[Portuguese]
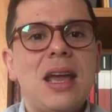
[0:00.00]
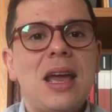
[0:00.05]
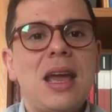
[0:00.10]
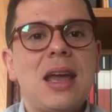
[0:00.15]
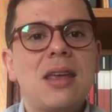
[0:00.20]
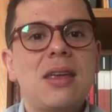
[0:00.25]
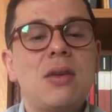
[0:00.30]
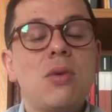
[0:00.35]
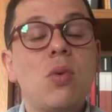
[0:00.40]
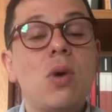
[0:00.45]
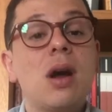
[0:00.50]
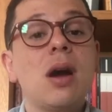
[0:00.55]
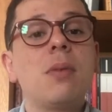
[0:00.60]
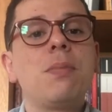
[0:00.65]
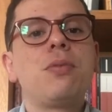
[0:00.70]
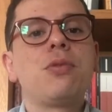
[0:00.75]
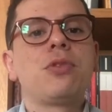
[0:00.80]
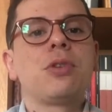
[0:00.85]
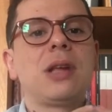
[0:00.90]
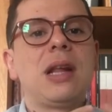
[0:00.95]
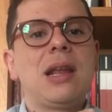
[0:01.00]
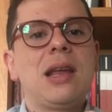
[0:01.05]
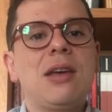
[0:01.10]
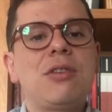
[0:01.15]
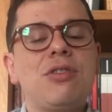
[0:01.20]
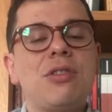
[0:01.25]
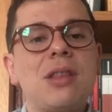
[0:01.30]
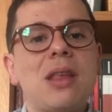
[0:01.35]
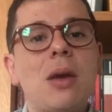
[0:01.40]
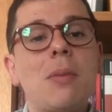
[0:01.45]
é que o campus Zona
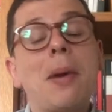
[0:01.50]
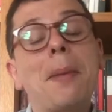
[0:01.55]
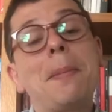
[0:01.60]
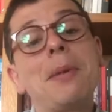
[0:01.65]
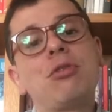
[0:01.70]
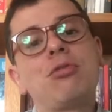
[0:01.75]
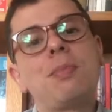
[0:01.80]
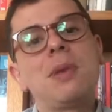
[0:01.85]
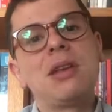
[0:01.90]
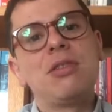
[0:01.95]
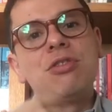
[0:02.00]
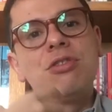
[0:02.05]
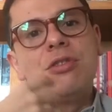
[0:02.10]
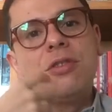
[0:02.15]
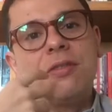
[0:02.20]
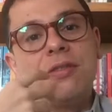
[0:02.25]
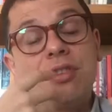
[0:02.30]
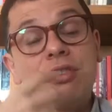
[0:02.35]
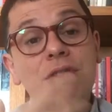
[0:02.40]
Leste tem uma perspectiva